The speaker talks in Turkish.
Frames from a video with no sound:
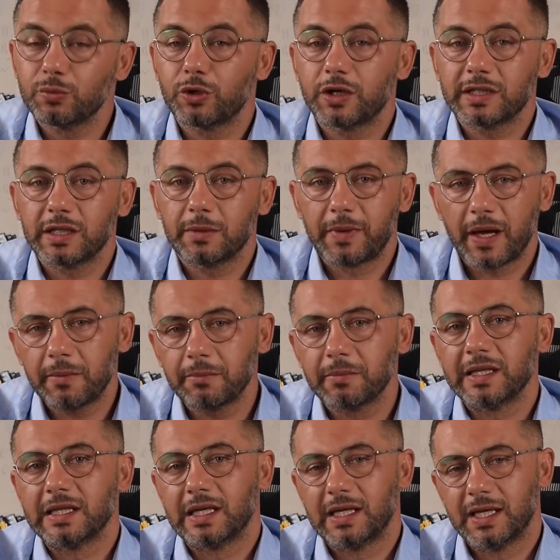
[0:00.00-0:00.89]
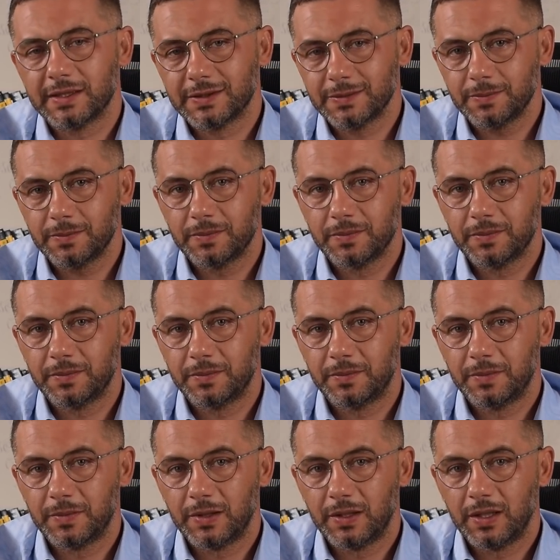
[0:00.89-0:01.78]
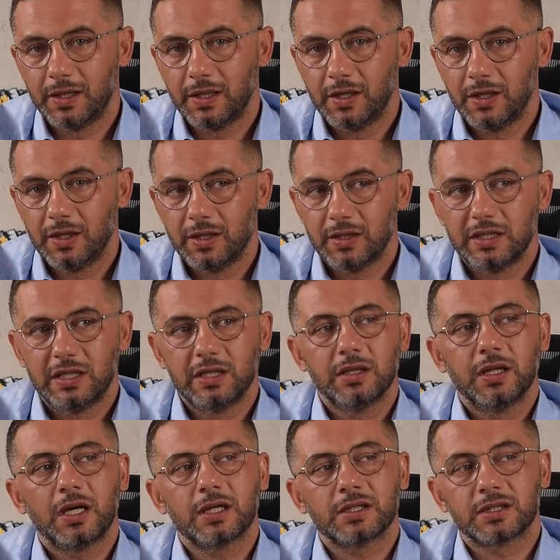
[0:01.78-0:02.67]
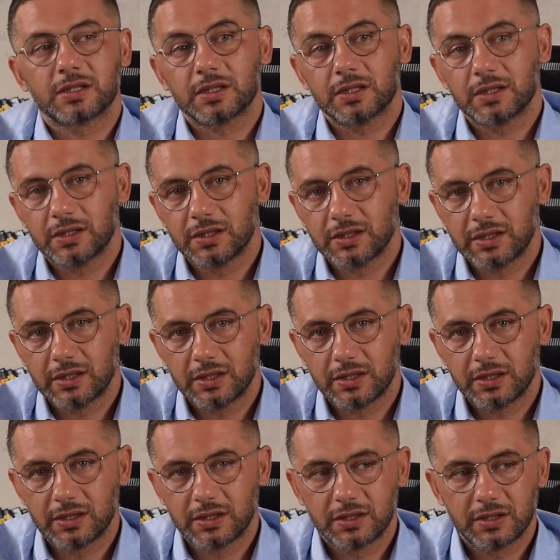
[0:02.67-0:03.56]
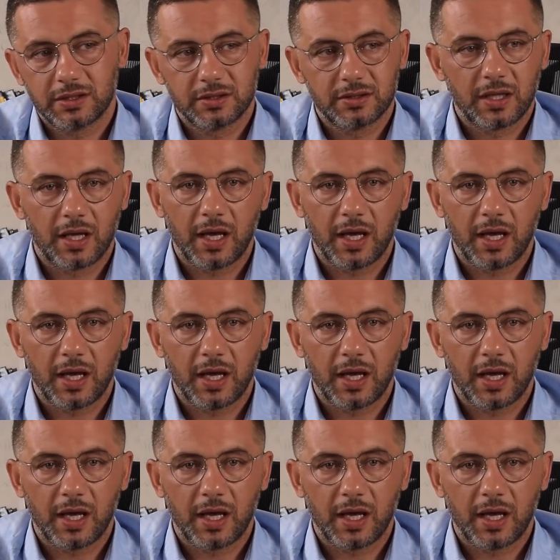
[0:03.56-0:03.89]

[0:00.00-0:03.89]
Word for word: bu arada ben belirledim. Yıllardır e,